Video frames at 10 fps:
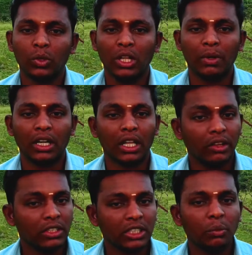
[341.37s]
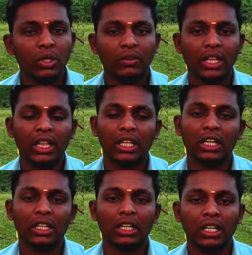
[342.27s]
மூலயமாக அதாவது சமூக
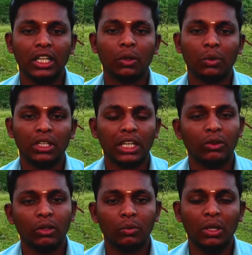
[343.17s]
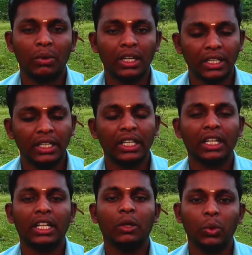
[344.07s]
வலைதளங்களில் கிடைக்கக்கூடிய தகவல் மூலயமா என்ன
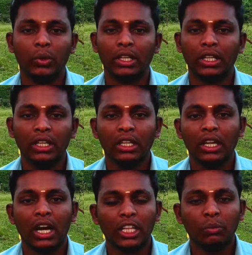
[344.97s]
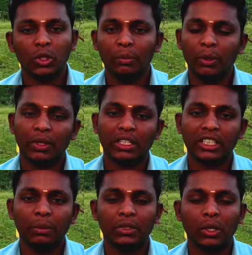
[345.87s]
நானே உருவாக்கி அதன் மூலம் இப்போ நான்
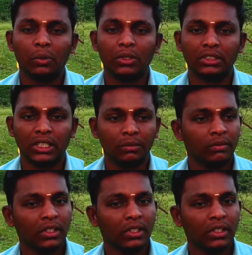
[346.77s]
செயல்பட்டு கொண்டிருக்கிறேன்